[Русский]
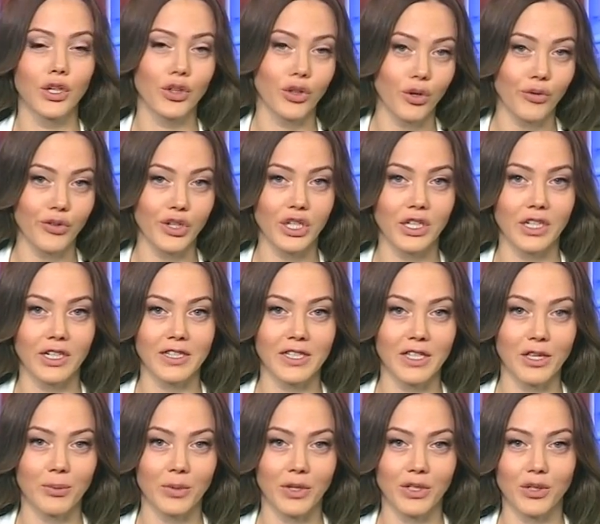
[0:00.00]
Новые
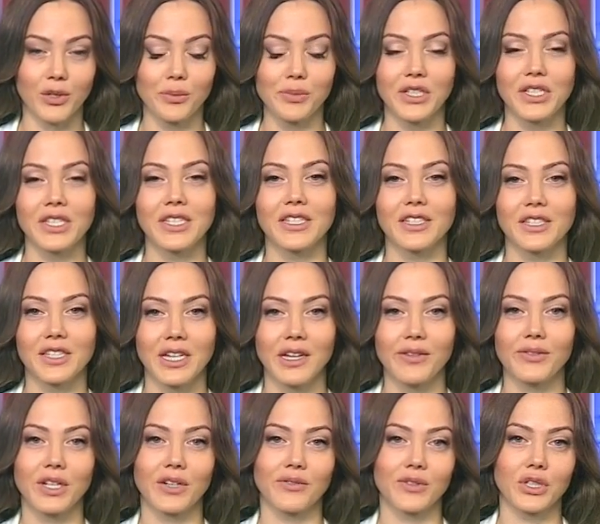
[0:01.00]
городские подробности
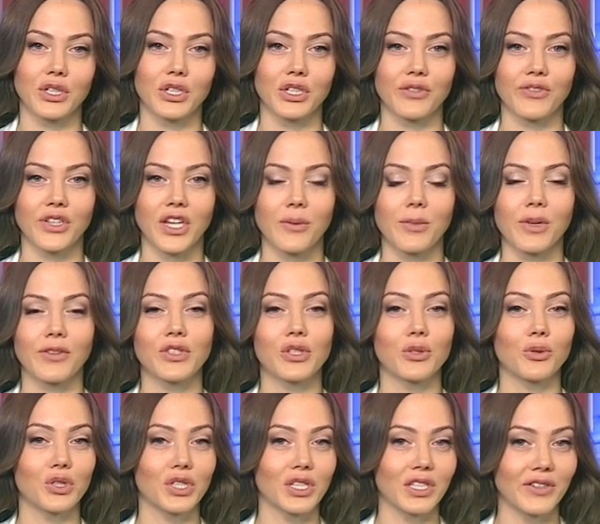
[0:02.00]
завтра в это же время в
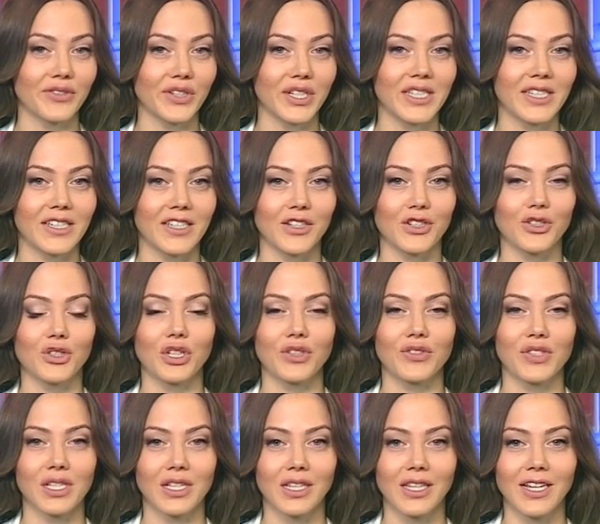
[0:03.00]
студии новостей, которая
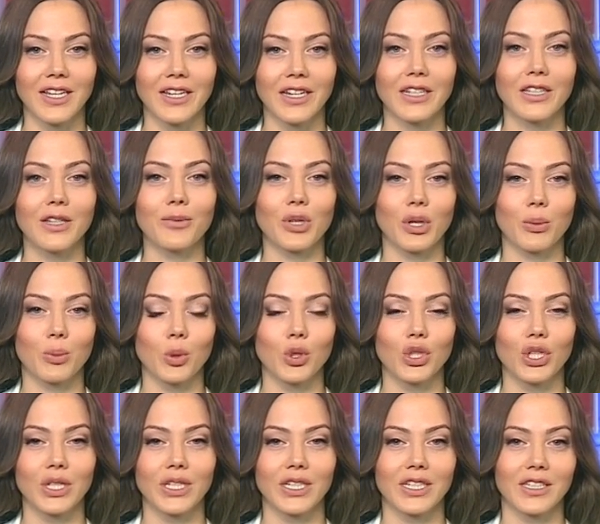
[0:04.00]
всегда рядом
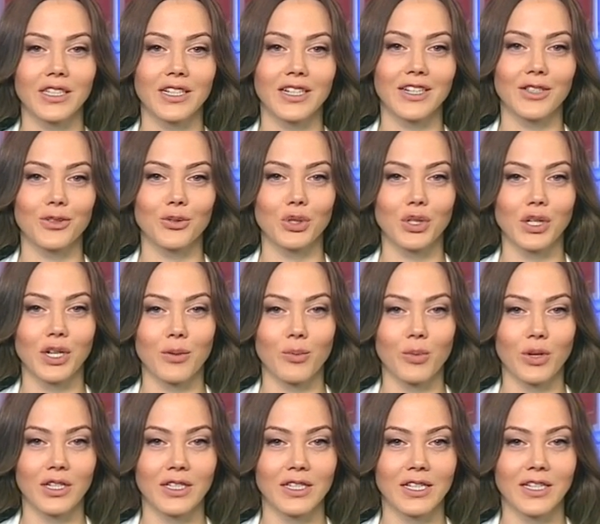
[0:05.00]
работала Ирина
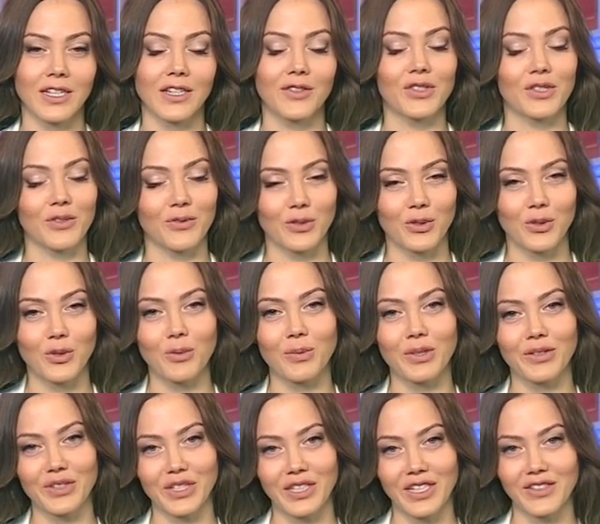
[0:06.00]
Хануникрамбальская. Всего
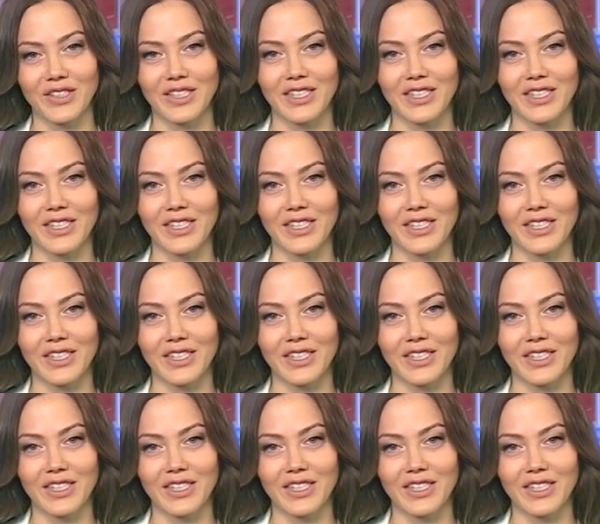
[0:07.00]
доброго и до